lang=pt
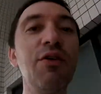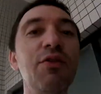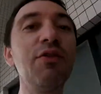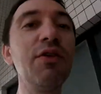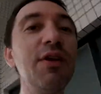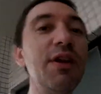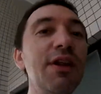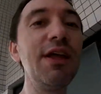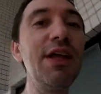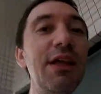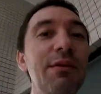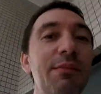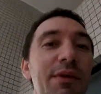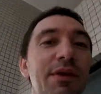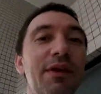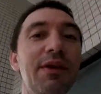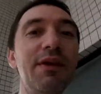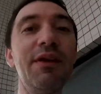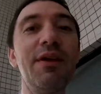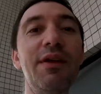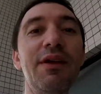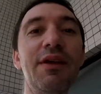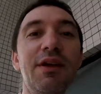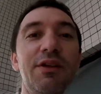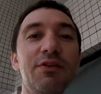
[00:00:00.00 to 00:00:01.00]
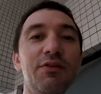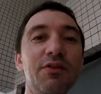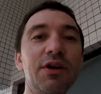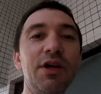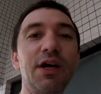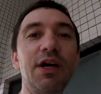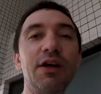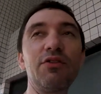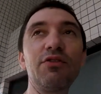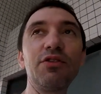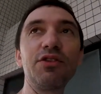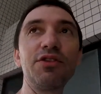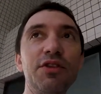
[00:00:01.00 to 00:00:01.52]
Um leme no
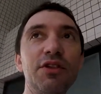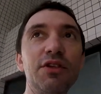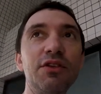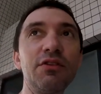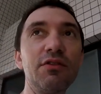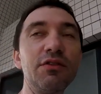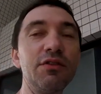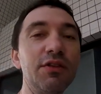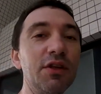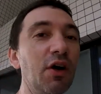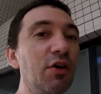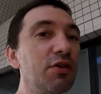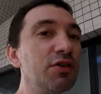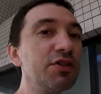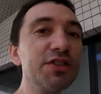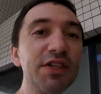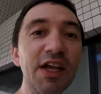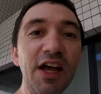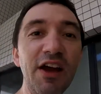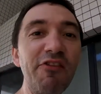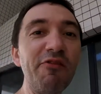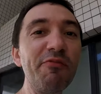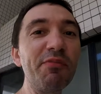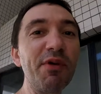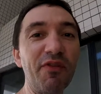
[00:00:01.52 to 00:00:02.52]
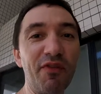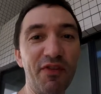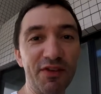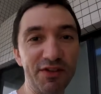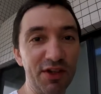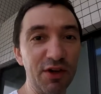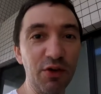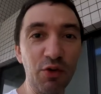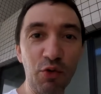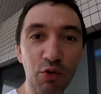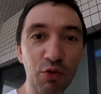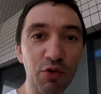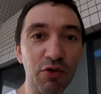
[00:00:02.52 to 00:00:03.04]
caso que não serve para
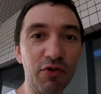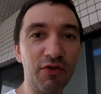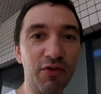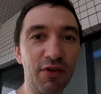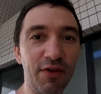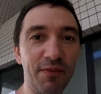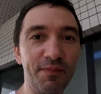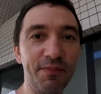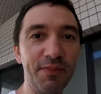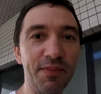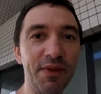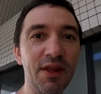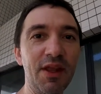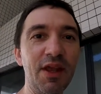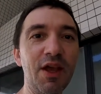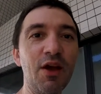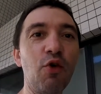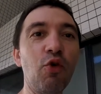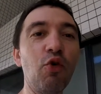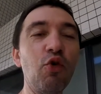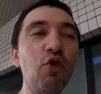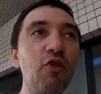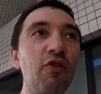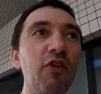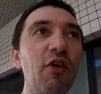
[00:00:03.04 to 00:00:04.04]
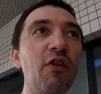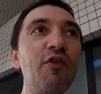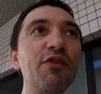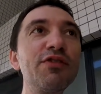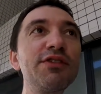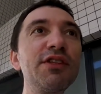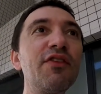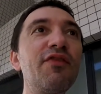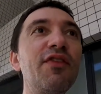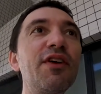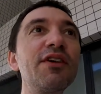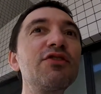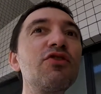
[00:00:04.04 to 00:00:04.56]
fazer curva. Curva
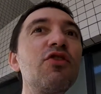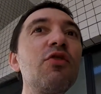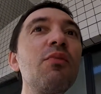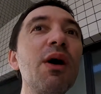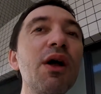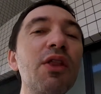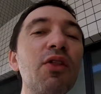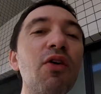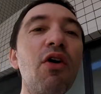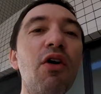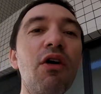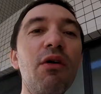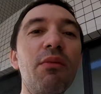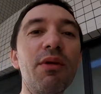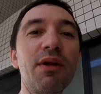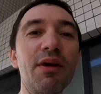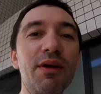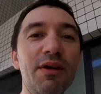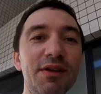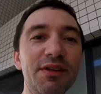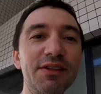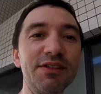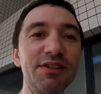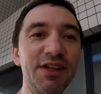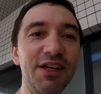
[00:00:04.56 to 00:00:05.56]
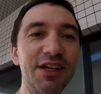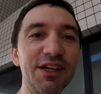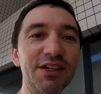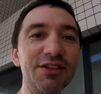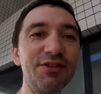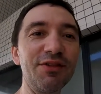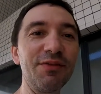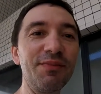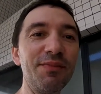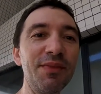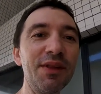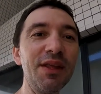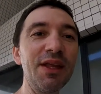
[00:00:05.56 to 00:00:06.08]
você faz com manobra,
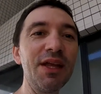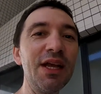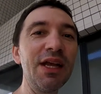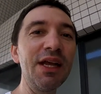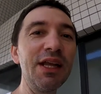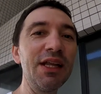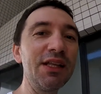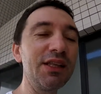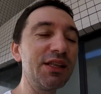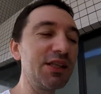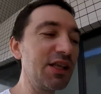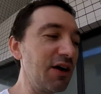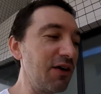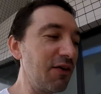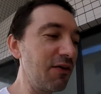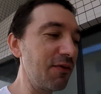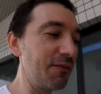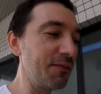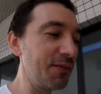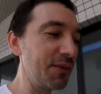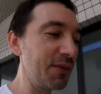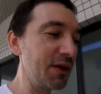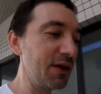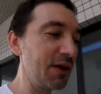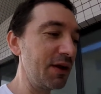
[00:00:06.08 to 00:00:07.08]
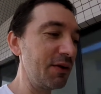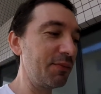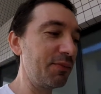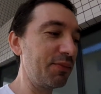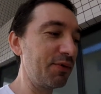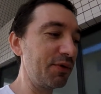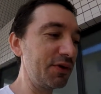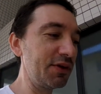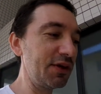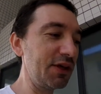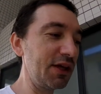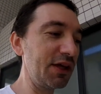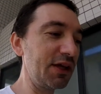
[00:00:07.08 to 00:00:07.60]
certo? Então,
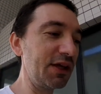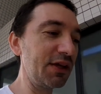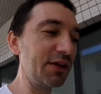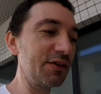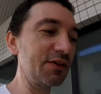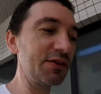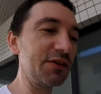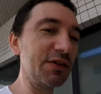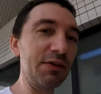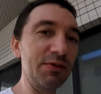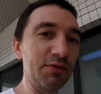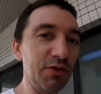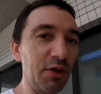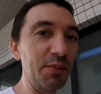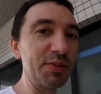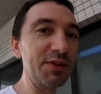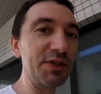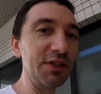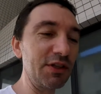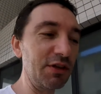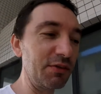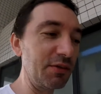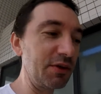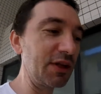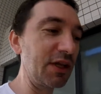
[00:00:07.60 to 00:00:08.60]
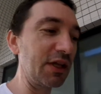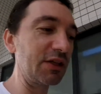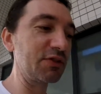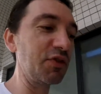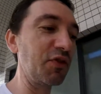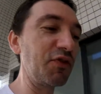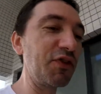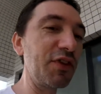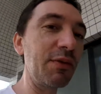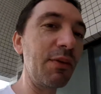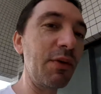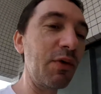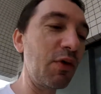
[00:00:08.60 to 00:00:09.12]
por que que, só para você ter uma ideia, se
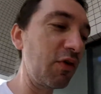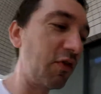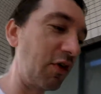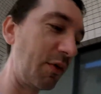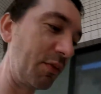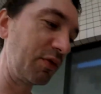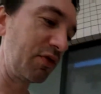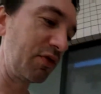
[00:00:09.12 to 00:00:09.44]
eu fizer uma curva